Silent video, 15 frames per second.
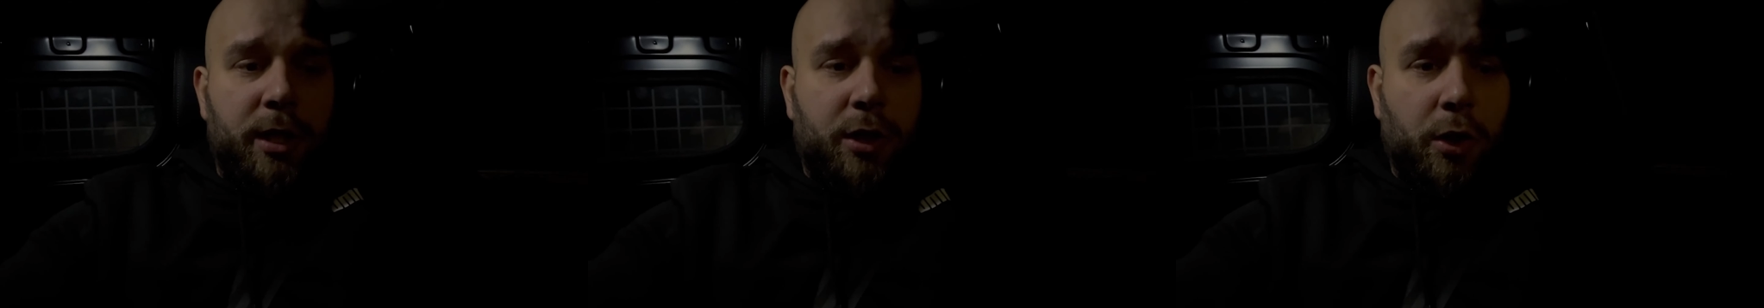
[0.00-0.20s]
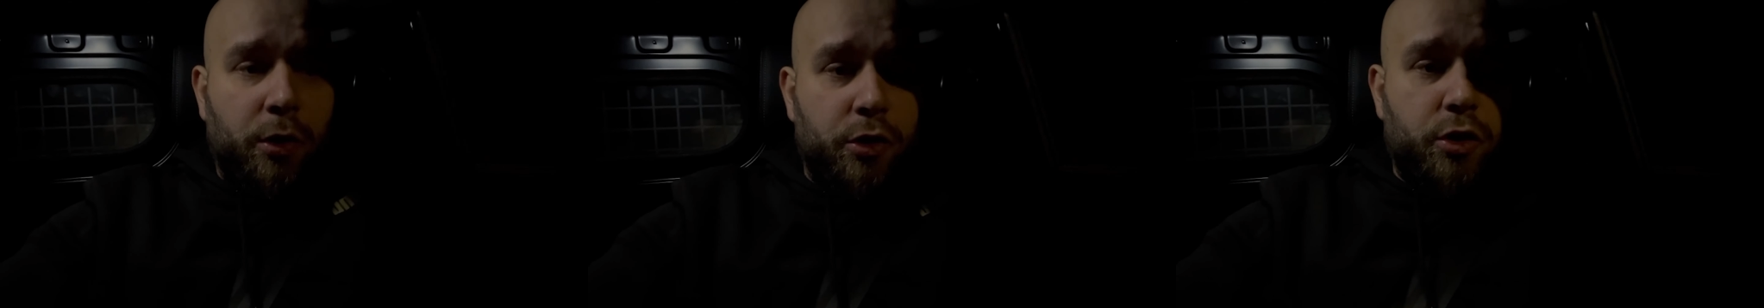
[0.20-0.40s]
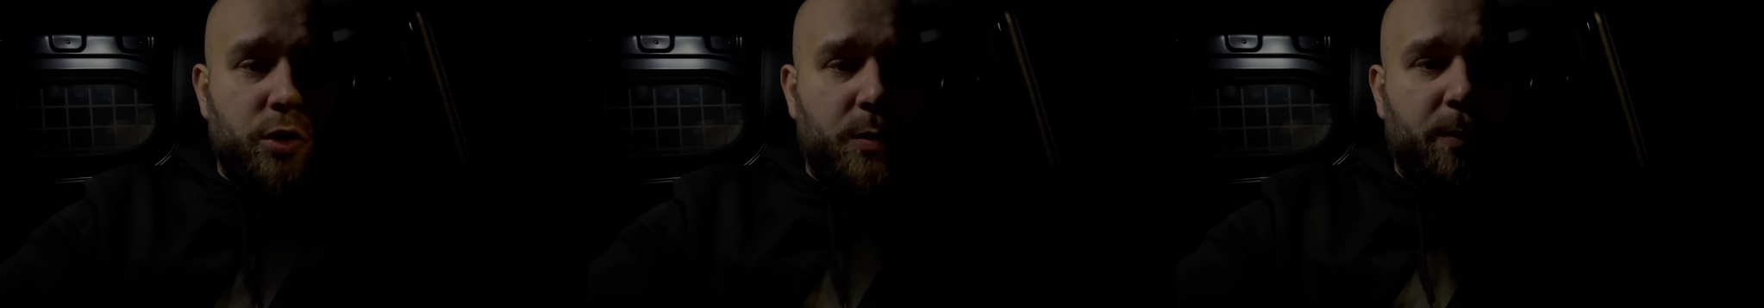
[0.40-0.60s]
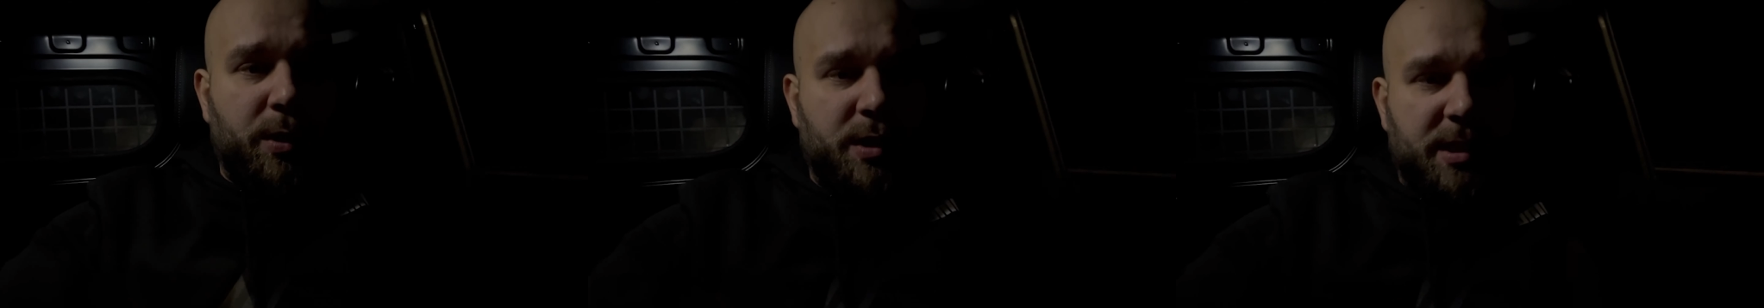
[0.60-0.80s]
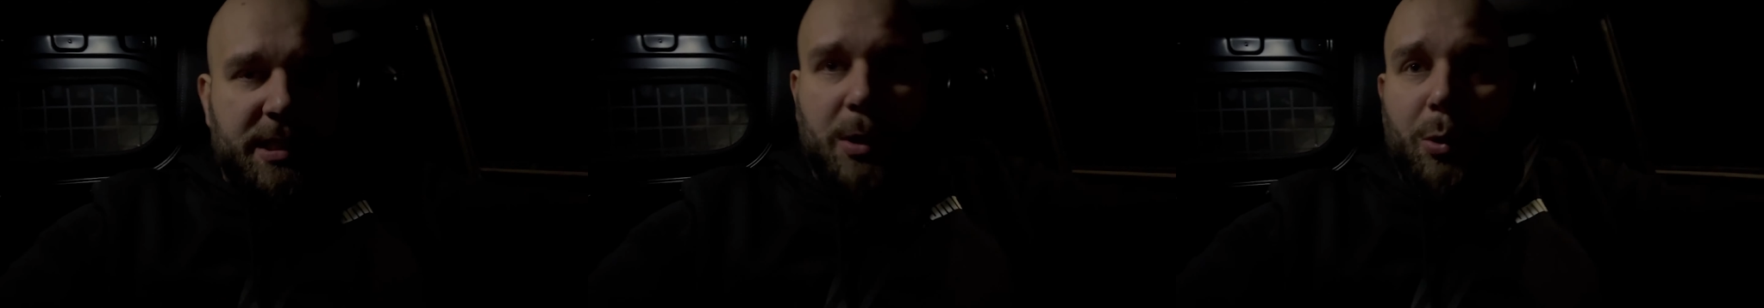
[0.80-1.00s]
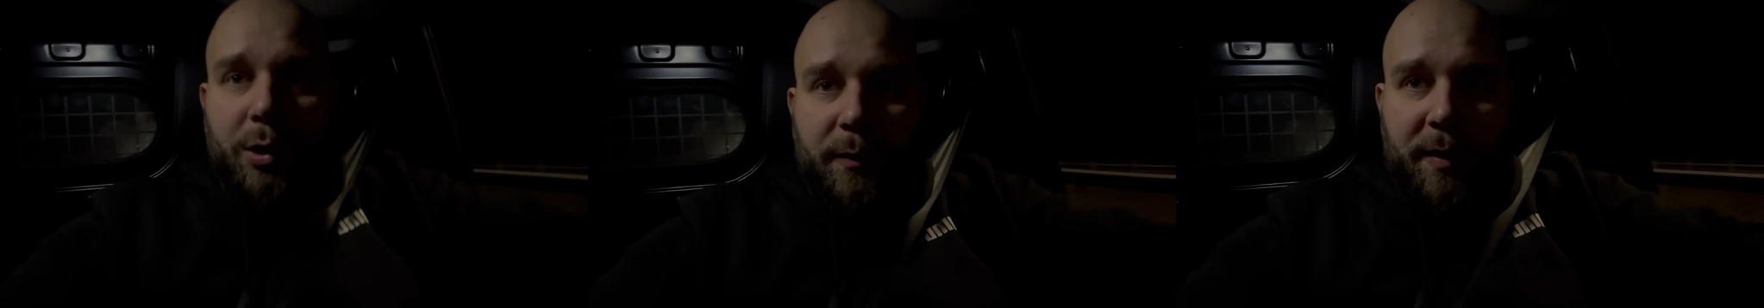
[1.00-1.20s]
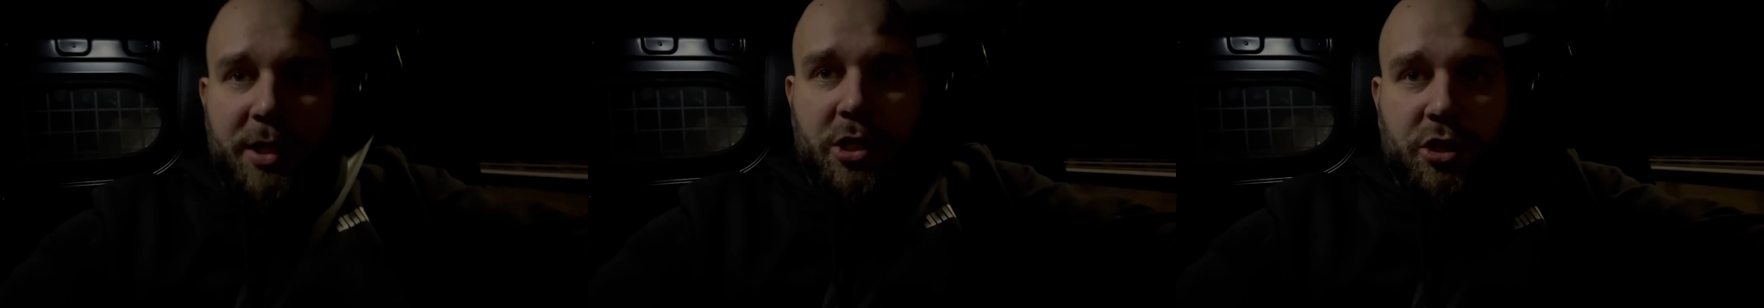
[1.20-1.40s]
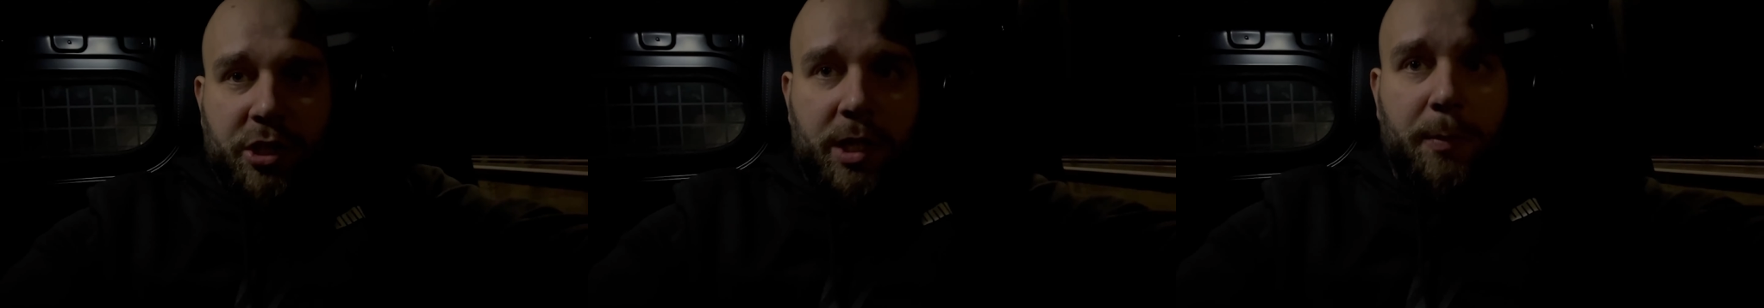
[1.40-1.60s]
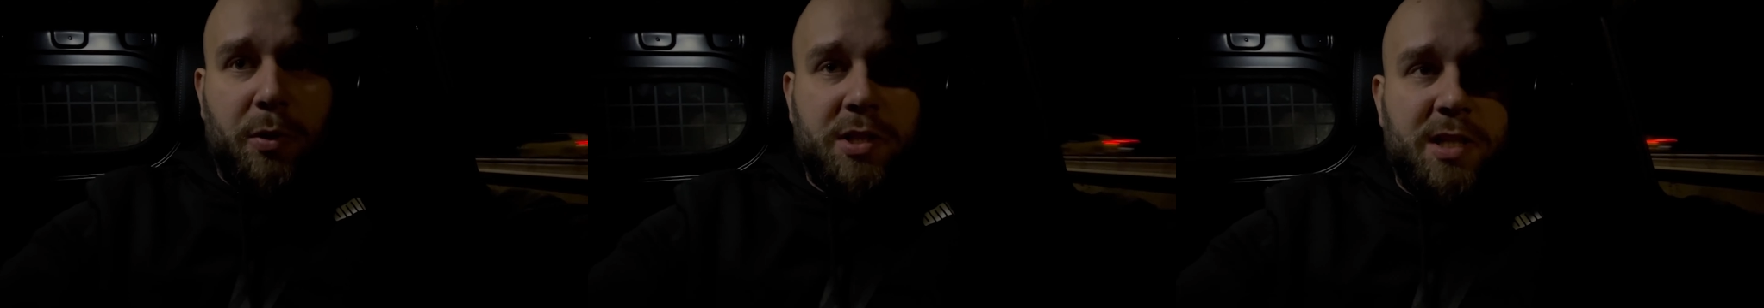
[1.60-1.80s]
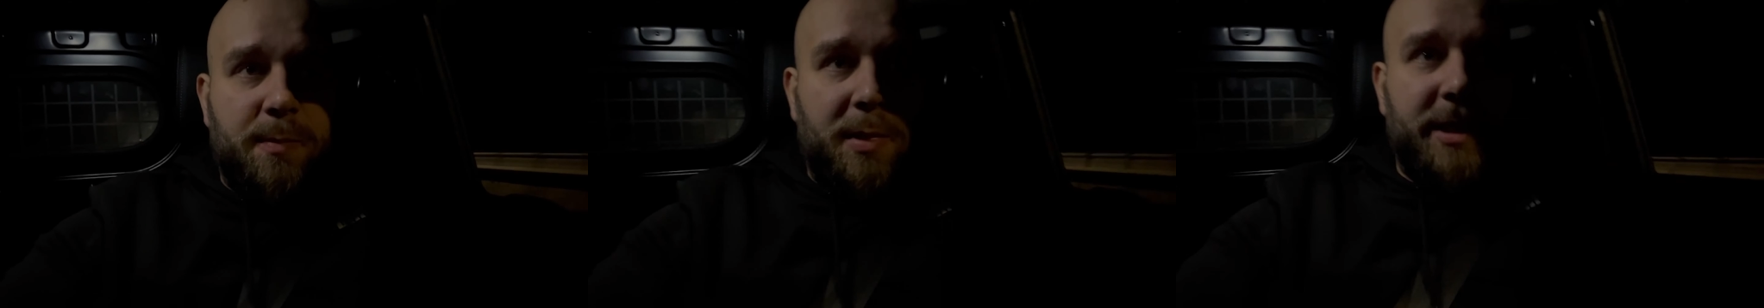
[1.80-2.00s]
kończył, bo zostało
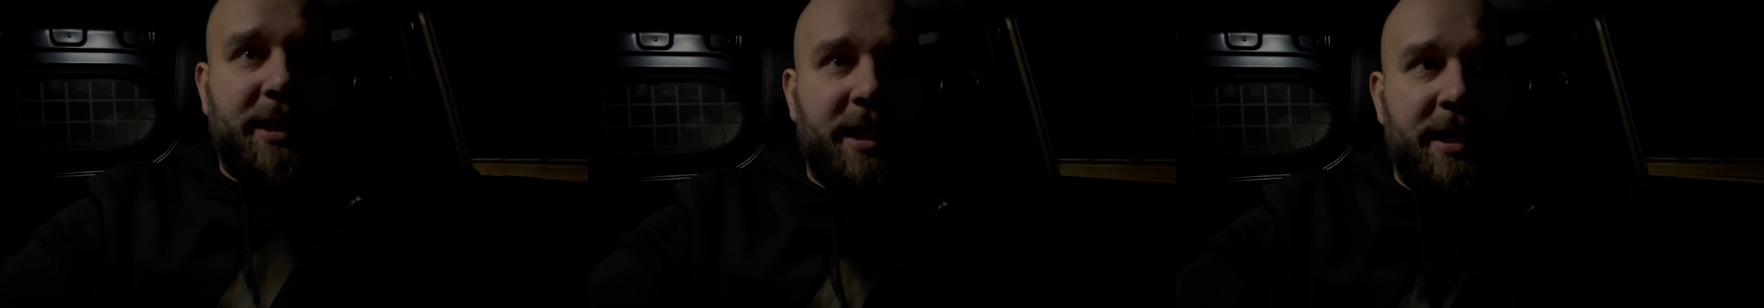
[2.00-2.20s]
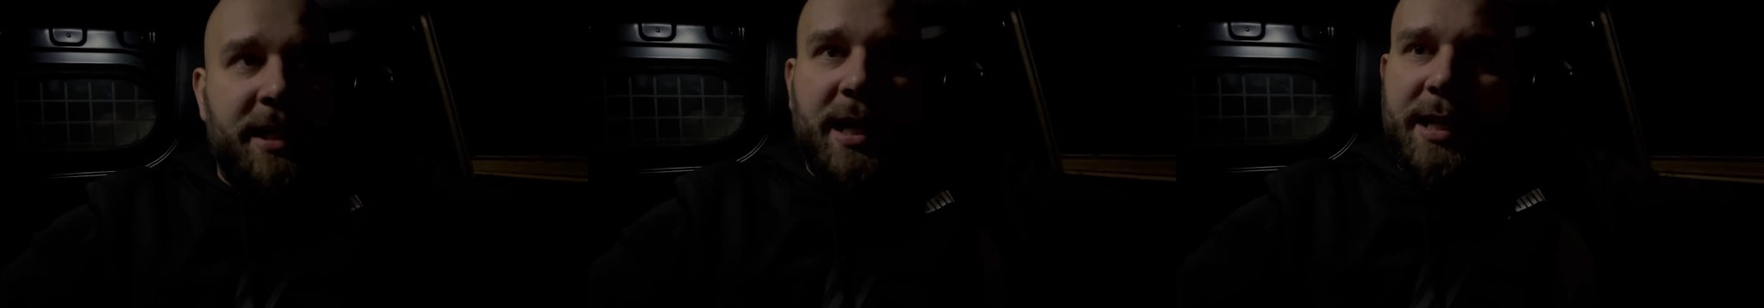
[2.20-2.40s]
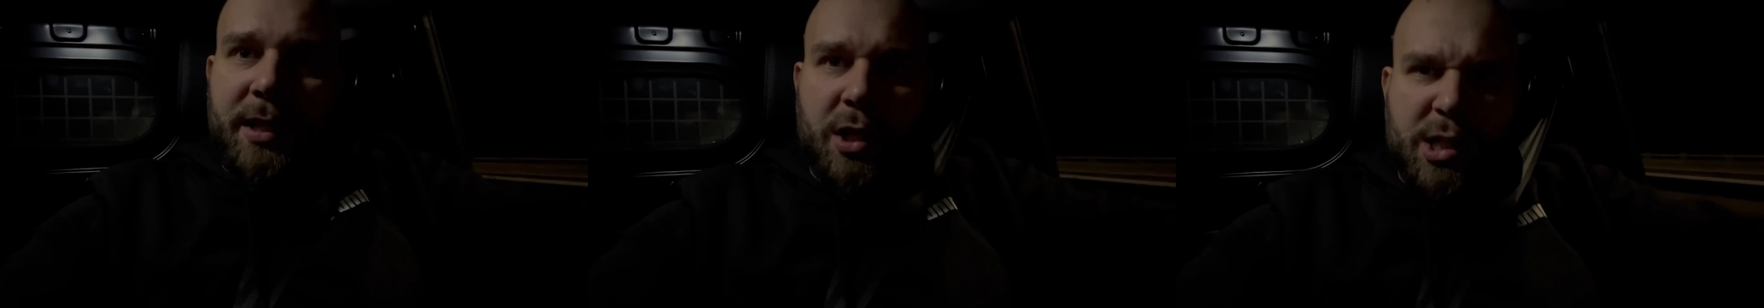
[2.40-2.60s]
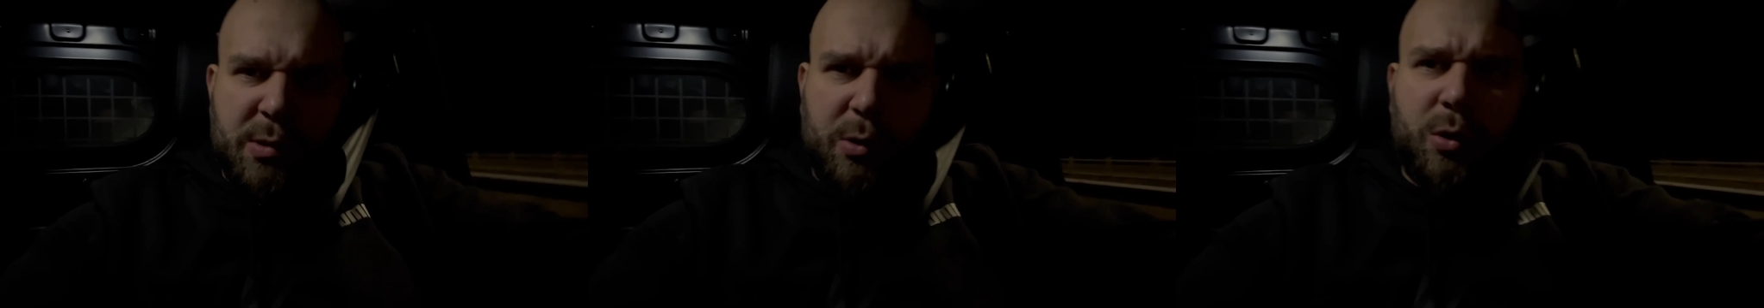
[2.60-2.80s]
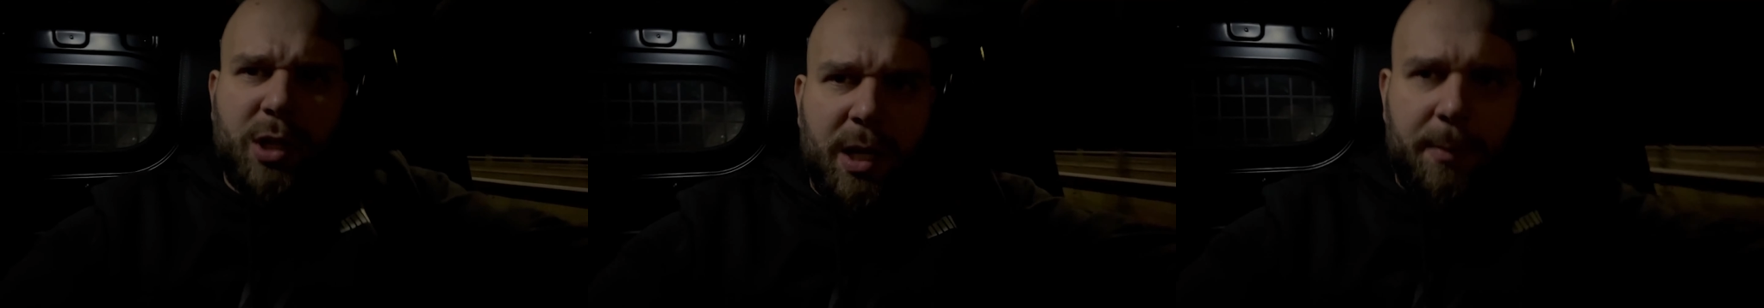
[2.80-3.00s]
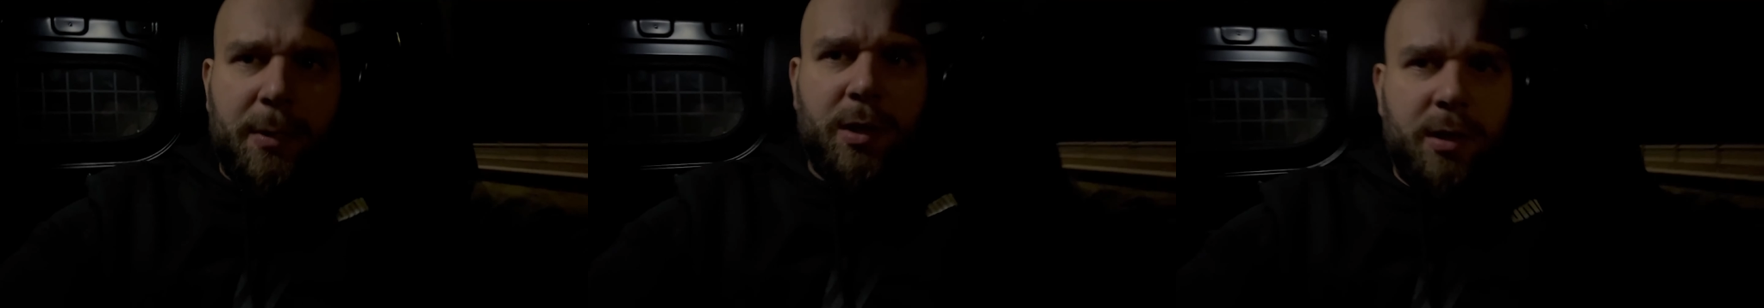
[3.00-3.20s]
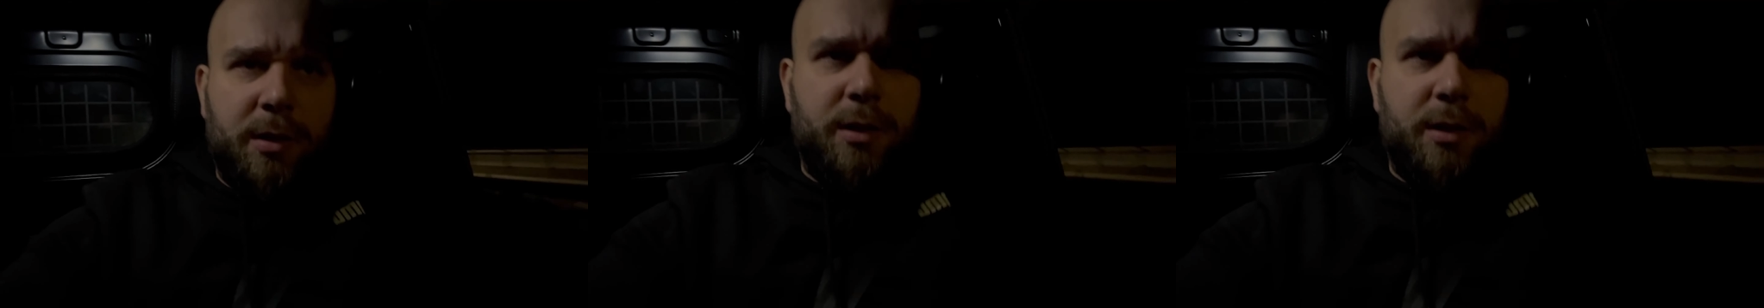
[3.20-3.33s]
24% baterii, ale rozładujemy